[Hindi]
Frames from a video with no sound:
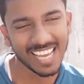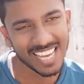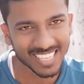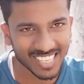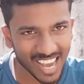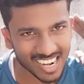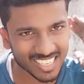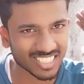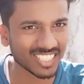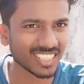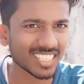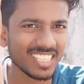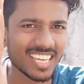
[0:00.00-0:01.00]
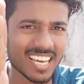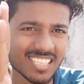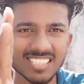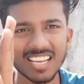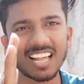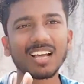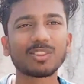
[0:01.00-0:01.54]
क्या जिंदगी है
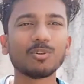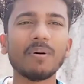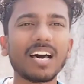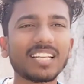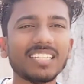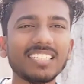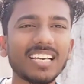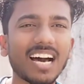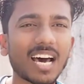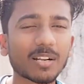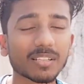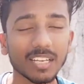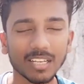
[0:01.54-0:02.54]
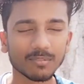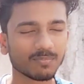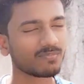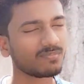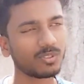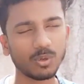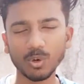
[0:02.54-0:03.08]
साला तुम्हारी यार
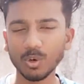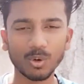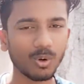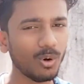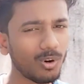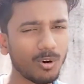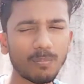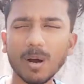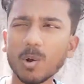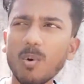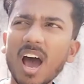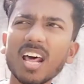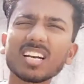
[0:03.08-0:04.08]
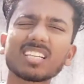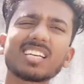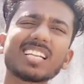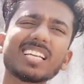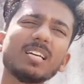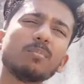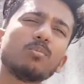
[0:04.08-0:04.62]
ओहो भगवान
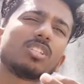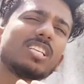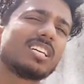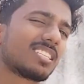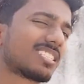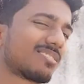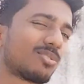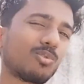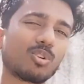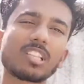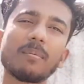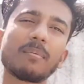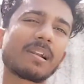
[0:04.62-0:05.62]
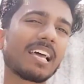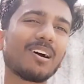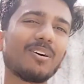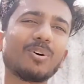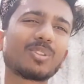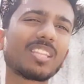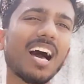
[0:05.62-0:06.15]
करे मुझे तोता बनाया
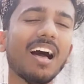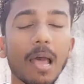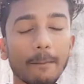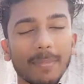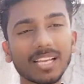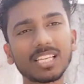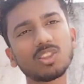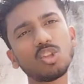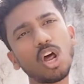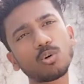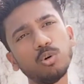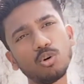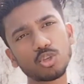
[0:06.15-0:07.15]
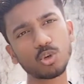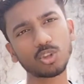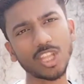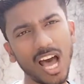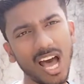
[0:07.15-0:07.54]
होता मैं कितना खुश होता